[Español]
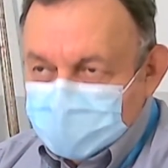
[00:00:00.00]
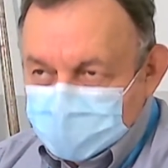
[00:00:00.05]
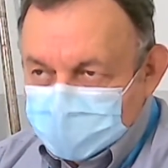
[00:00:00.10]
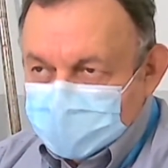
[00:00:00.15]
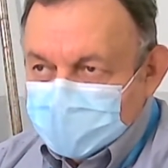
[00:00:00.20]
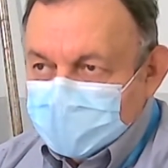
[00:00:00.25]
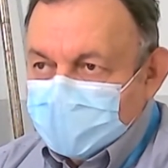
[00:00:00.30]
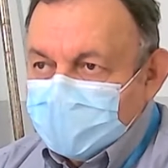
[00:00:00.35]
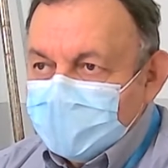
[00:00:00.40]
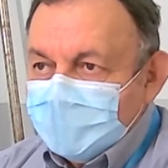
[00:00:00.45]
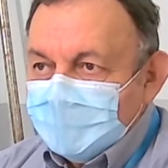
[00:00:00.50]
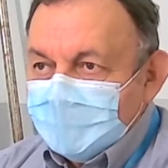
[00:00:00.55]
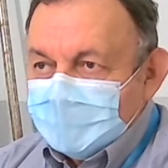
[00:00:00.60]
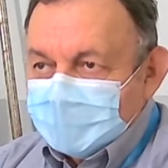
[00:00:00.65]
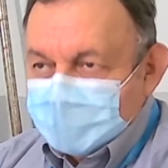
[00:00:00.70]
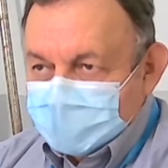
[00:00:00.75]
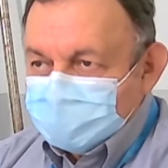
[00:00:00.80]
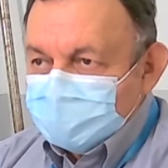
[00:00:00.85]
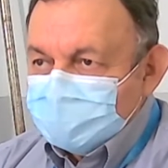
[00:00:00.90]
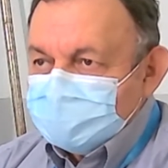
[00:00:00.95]
de
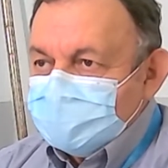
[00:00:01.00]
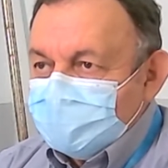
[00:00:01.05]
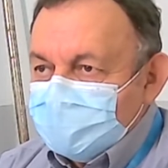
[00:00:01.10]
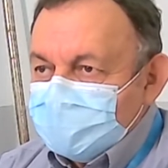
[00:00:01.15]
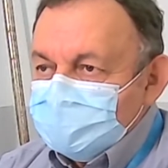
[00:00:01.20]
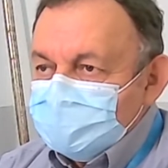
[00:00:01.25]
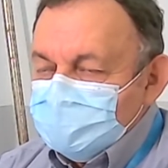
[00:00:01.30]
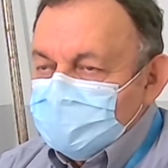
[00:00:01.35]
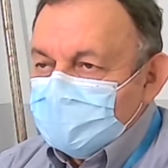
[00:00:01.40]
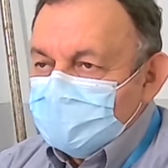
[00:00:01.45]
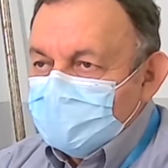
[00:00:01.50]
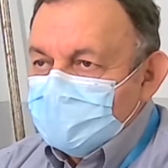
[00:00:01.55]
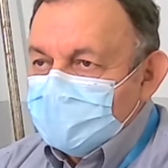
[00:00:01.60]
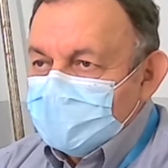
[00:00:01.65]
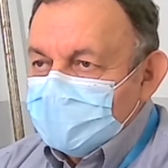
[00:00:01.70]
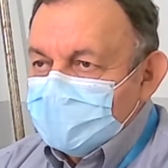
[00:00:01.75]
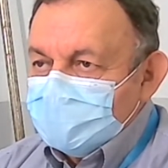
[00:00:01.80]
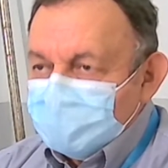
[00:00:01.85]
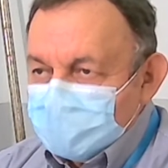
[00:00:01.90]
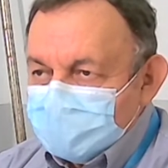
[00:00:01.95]
tanto de zapatos como
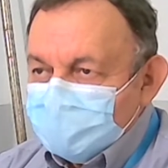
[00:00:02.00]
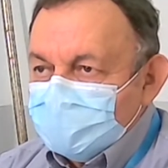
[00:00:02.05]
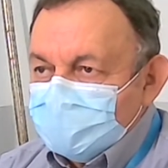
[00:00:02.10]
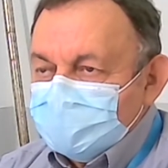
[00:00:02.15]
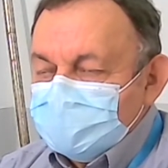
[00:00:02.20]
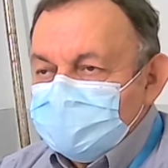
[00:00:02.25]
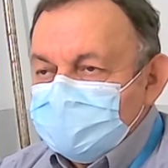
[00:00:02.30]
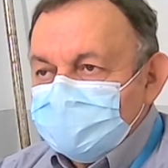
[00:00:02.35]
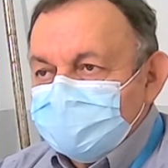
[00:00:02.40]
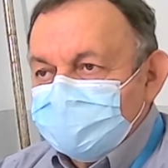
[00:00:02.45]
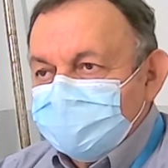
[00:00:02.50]
de uniformes.